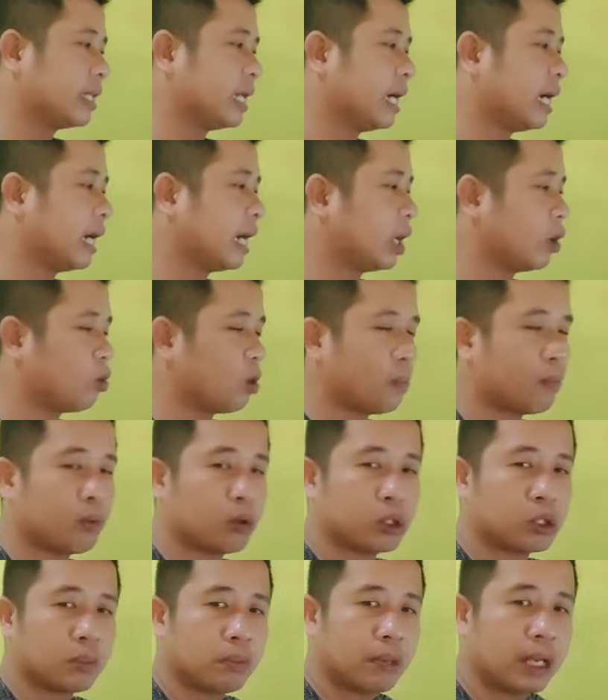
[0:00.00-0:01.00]
tanggal
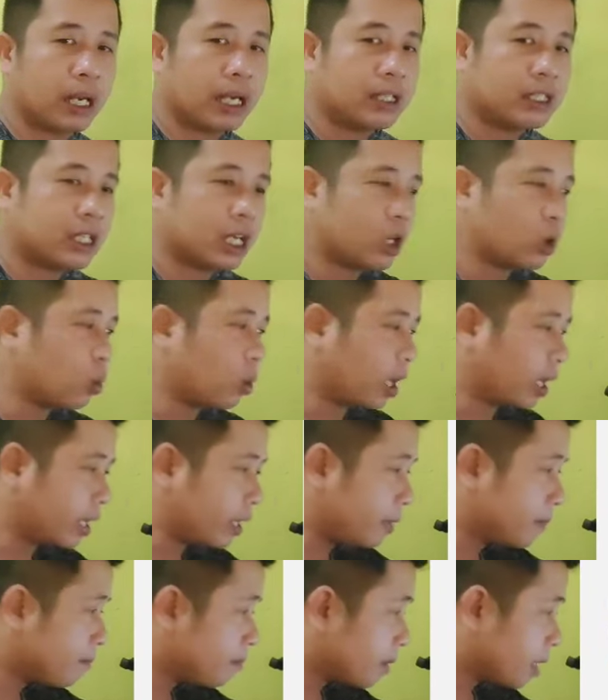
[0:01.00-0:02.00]
29
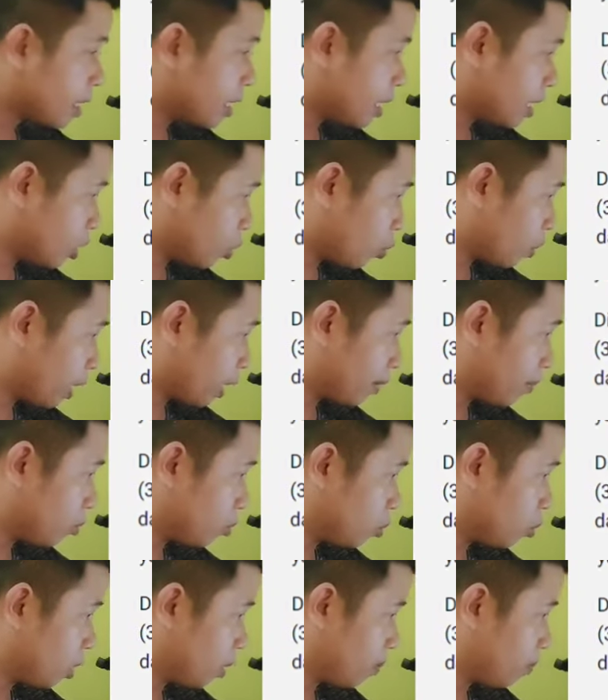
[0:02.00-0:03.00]
Januari
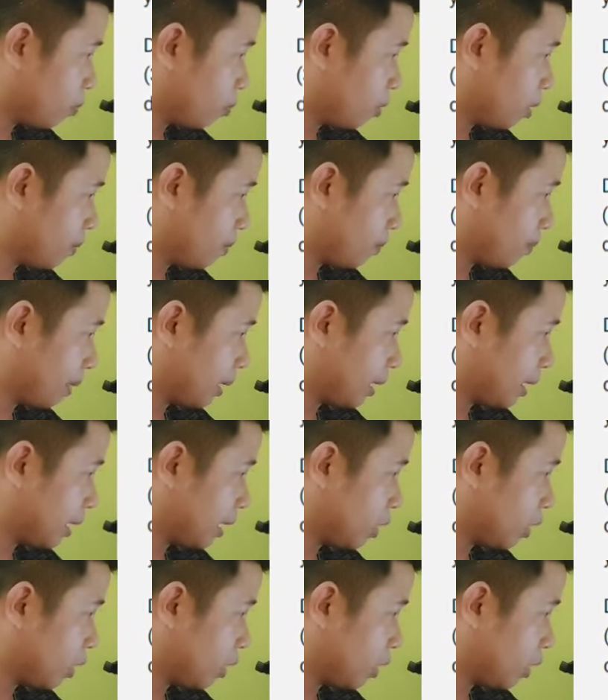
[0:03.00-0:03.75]
2024.